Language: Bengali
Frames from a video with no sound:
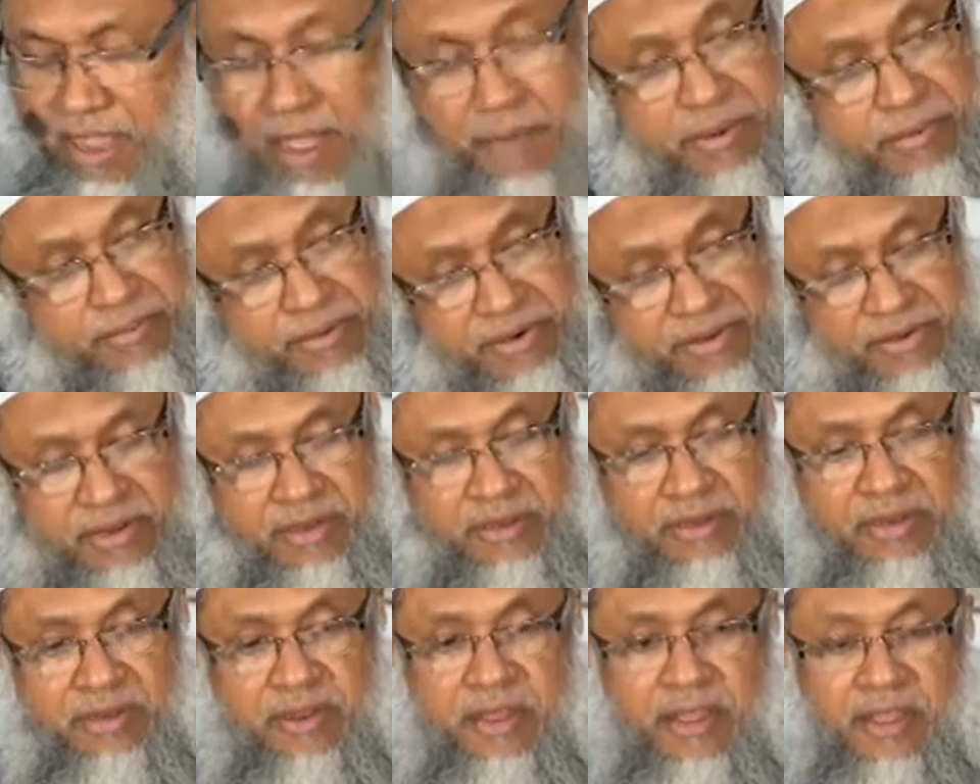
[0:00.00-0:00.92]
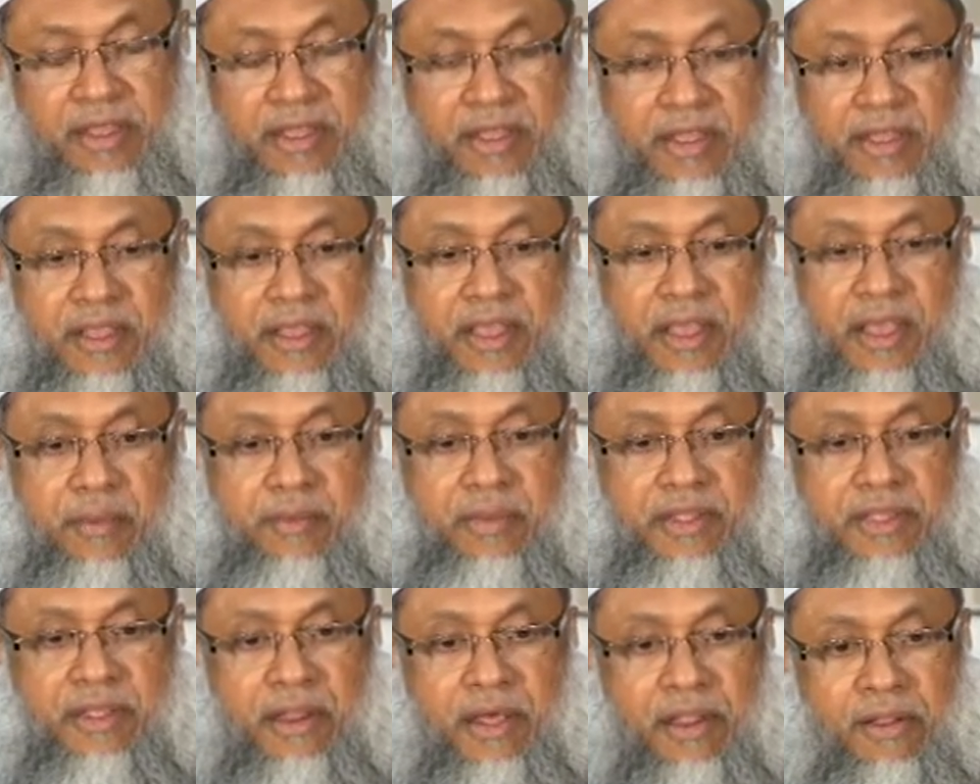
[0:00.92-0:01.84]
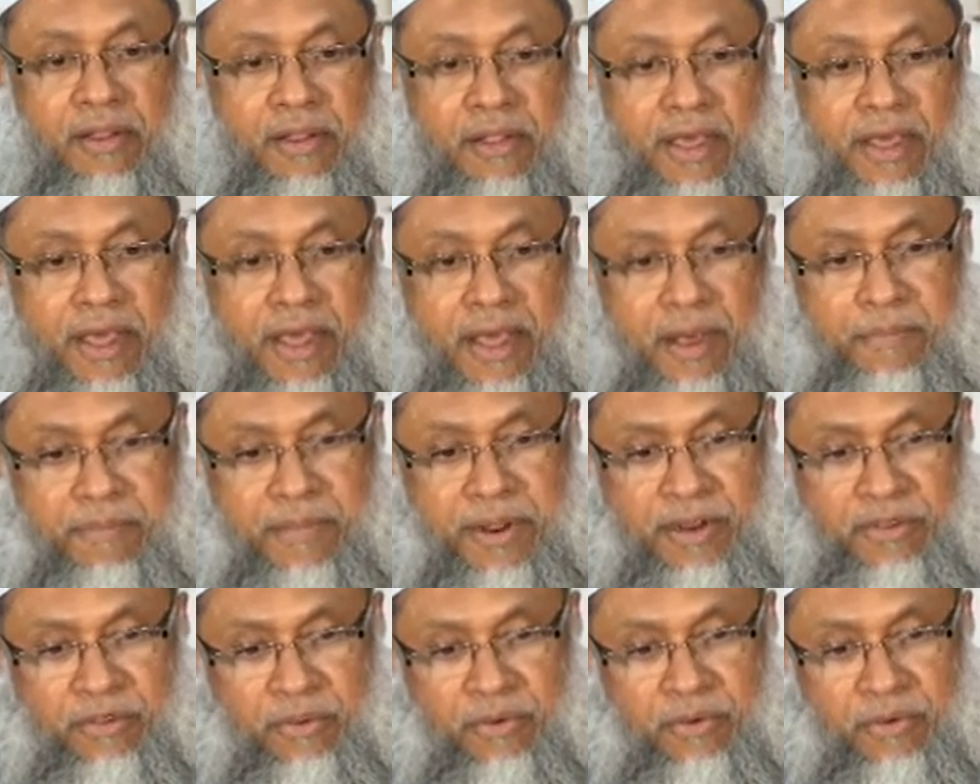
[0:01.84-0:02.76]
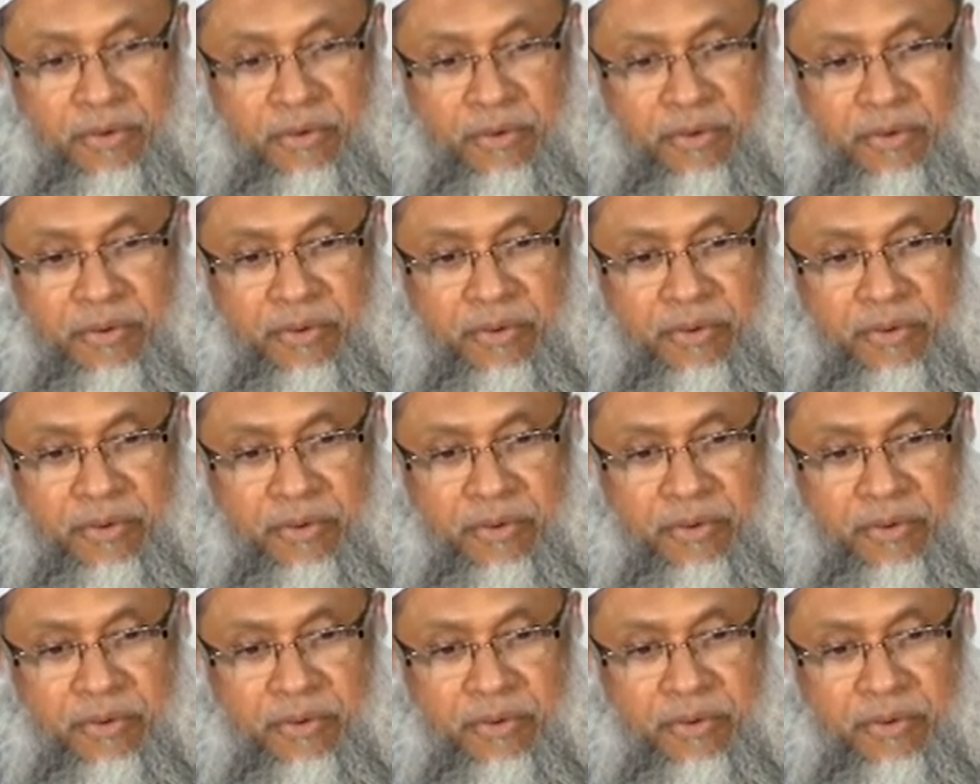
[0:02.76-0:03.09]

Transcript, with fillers: আমার বিশ্বাস আমাদের আল্লাহ আপনার জন্য